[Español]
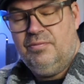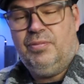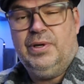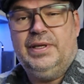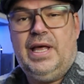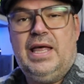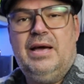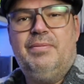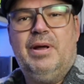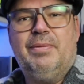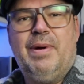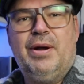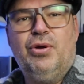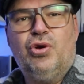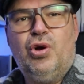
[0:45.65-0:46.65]
Pues nada, mi
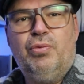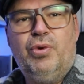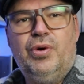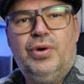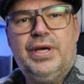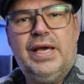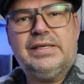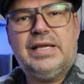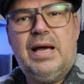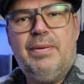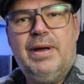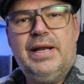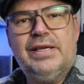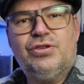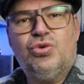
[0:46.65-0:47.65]
hermano como ya
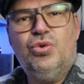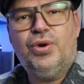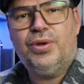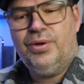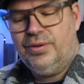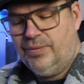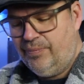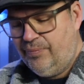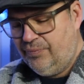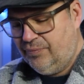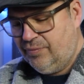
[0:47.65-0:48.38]
saben es zurdo